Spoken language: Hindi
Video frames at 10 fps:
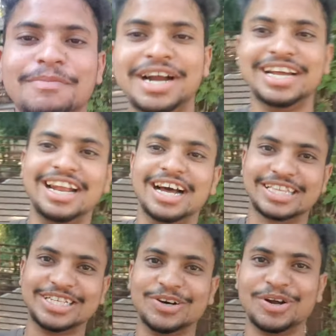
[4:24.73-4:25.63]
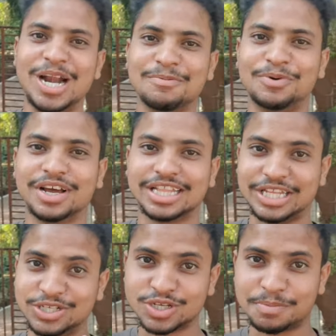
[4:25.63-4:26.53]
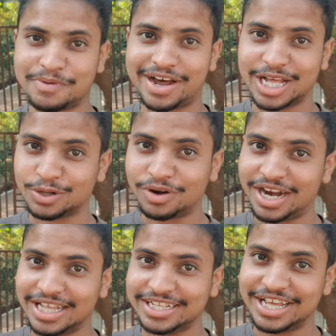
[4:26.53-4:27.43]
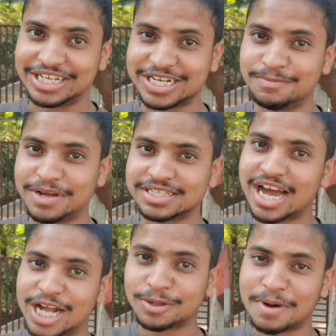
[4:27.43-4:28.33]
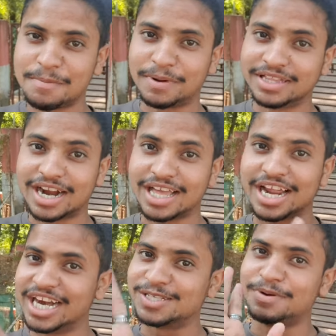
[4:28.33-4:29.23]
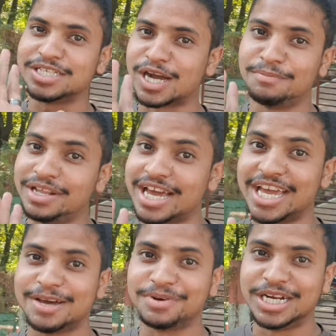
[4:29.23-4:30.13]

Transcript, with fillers: भाई डर लगता है जो गोरिल्ला पोर्ट का तीन सौ रुपये वाला दुकान आते थे एस प्लस गया तो भाई पंद्रह हज़ार की डिस्प्ले से कम नहीं आएगी अपने